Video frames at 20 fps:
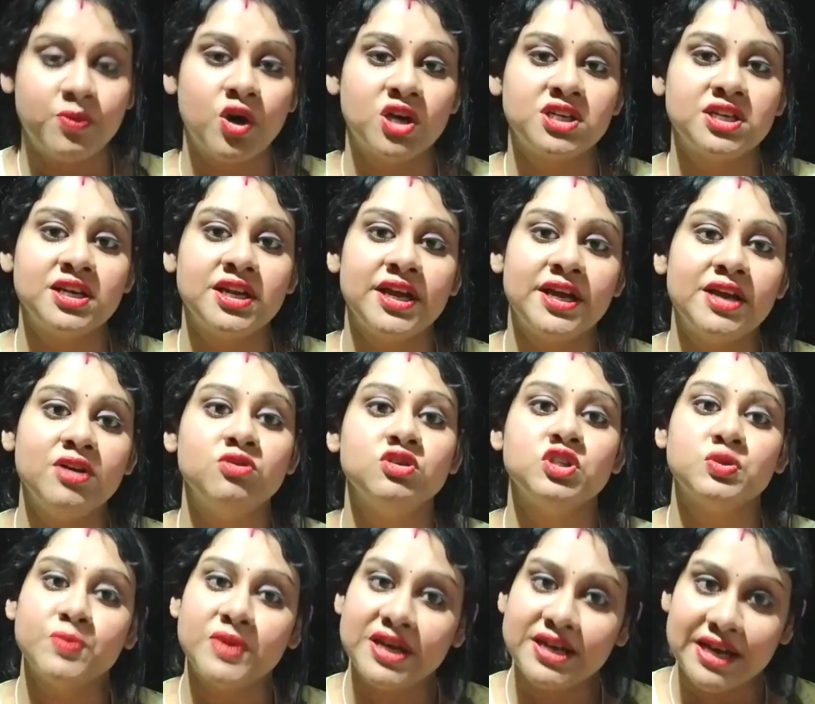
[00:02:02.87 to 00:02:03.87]
बॉटल है
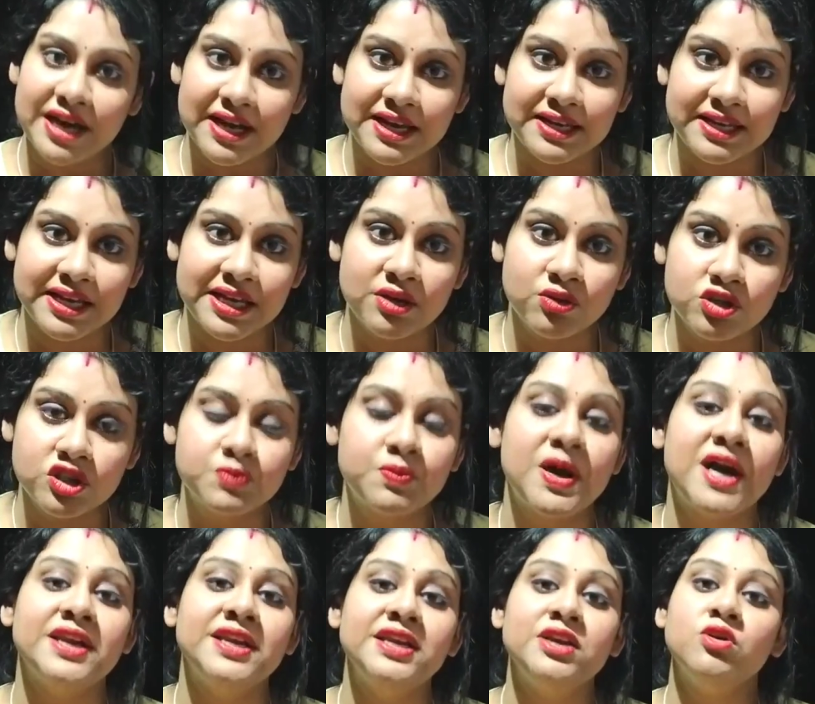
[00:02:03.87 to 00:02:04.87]
उसमें डाल के उस
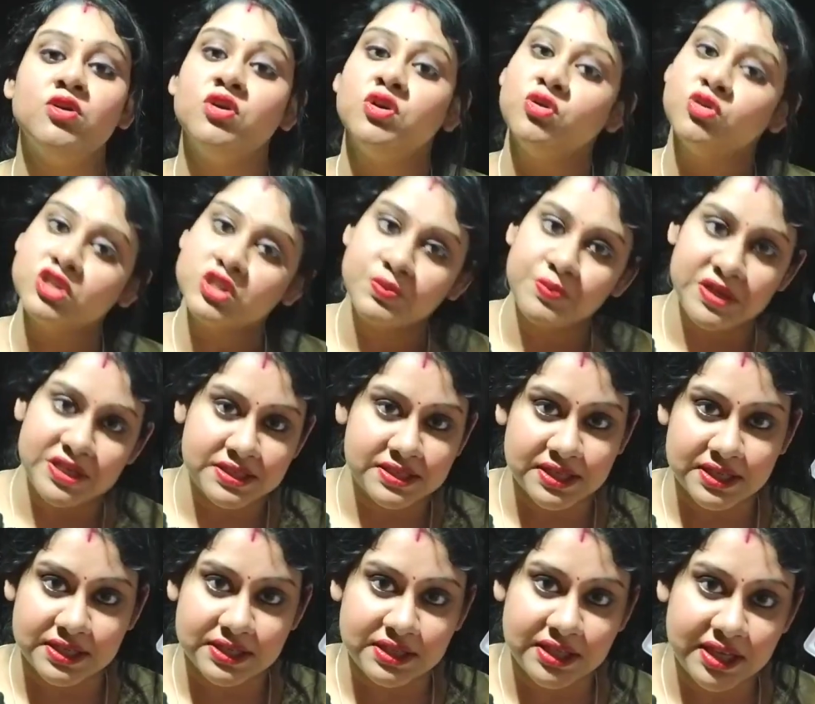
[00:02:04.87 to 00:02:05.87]
पानी को रोज़ पी
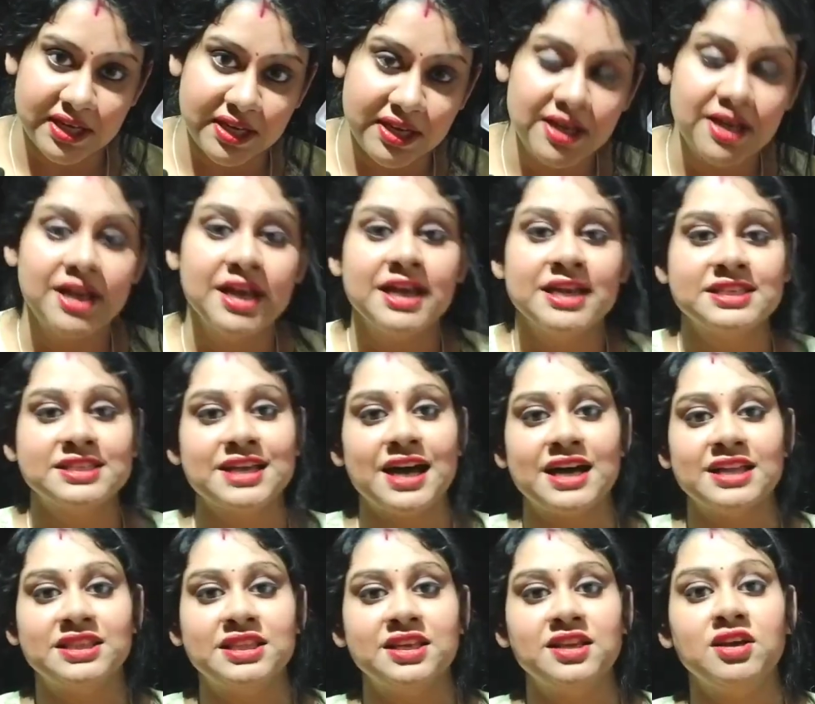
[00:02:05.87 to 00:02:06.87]
सकते
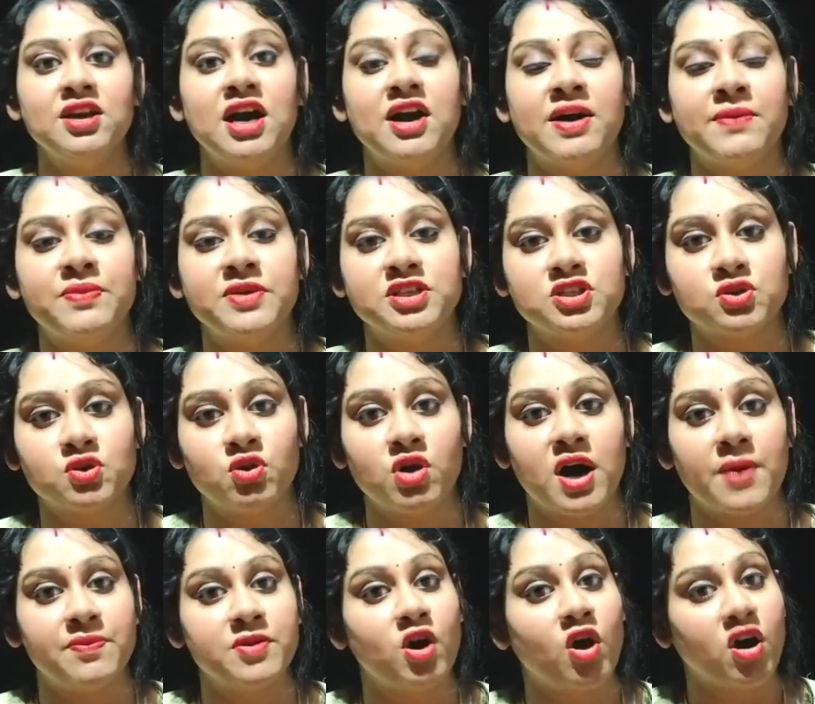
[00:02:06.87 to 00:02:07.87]
साथ ही आप इसको
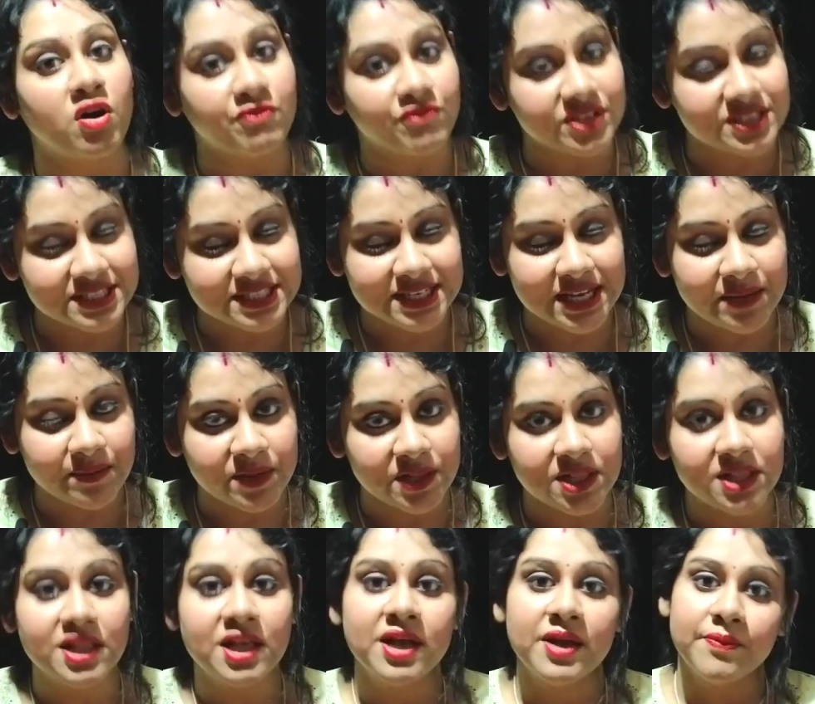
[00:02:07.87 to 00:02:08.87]
अपना ऑफिस
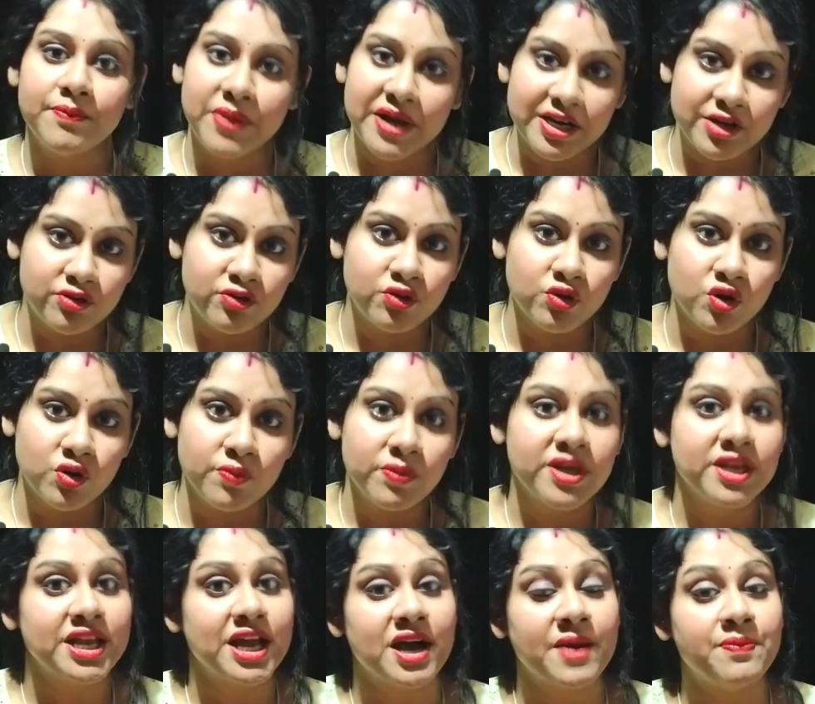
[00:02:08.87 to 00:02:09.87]
टेबल बेडरूम
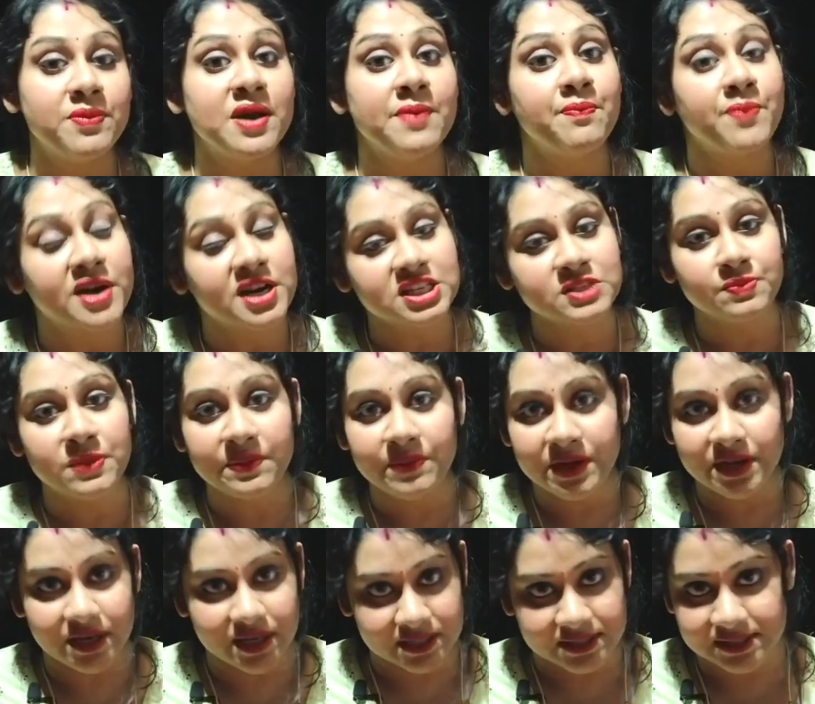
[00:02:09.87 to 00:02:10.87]
या अपना पर्स में
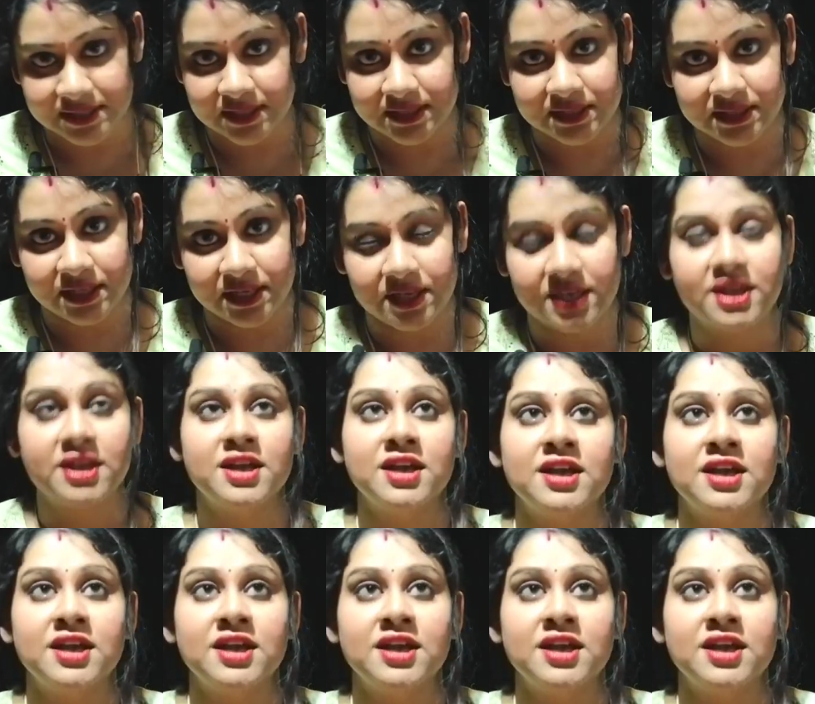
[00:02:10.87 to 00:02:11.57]
भी रख सकते हैं